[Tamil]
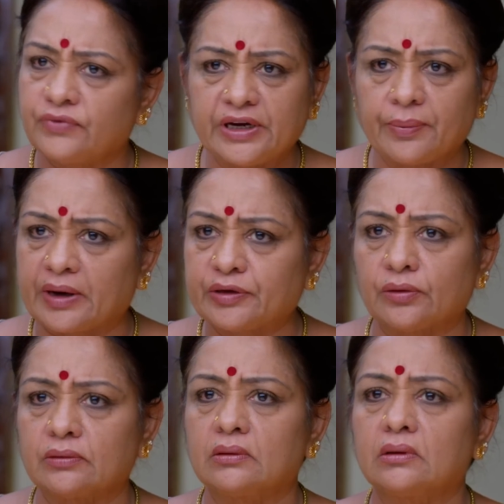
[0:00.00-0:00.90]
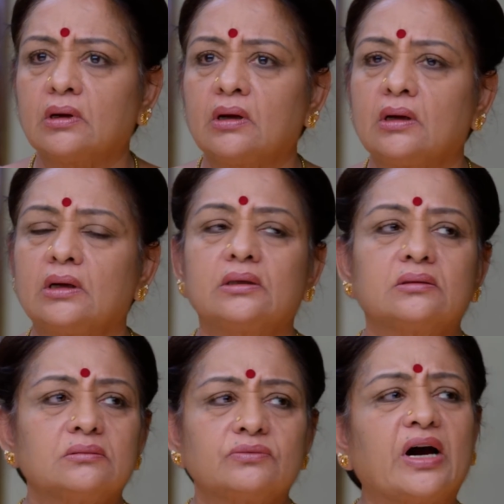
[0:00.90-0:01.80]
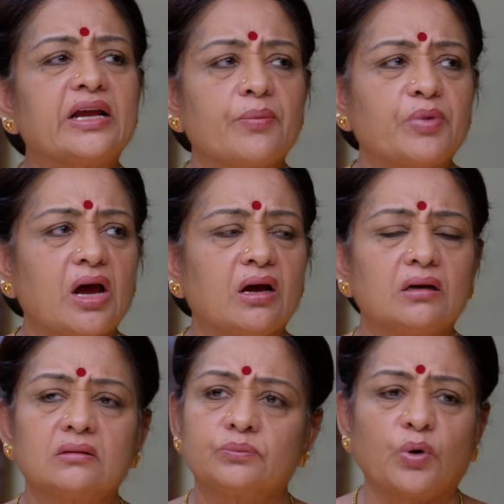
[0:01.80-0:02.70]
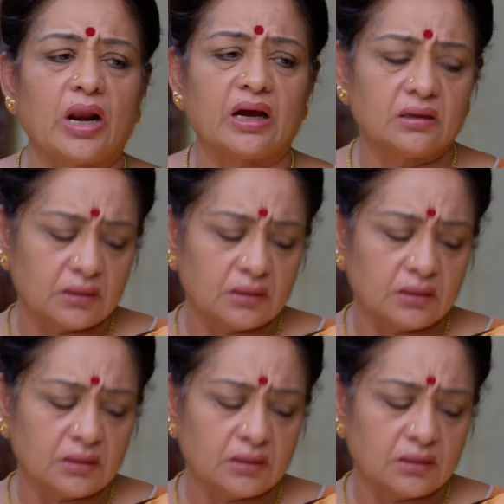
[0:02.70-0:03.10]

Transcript: விடமாட்டோம் வாயம்னா போலாம்